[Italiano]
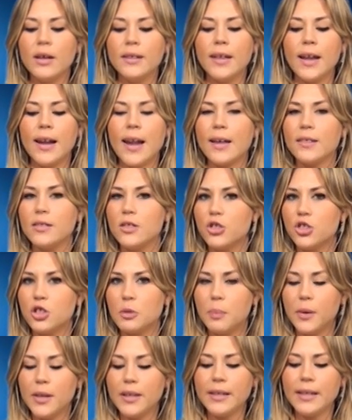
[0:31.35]
nella
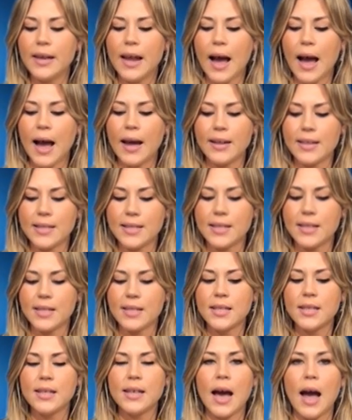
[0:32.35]
disciplina
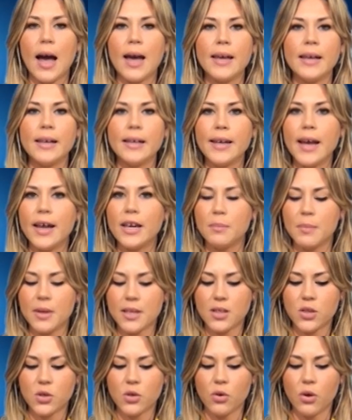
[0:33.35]
anestesia e
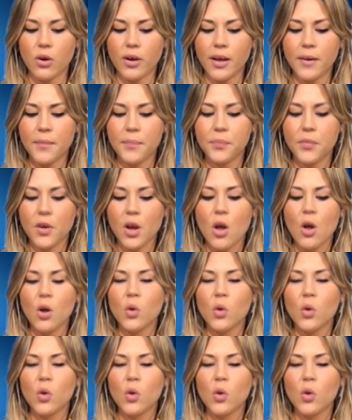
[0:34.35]
rianimazione,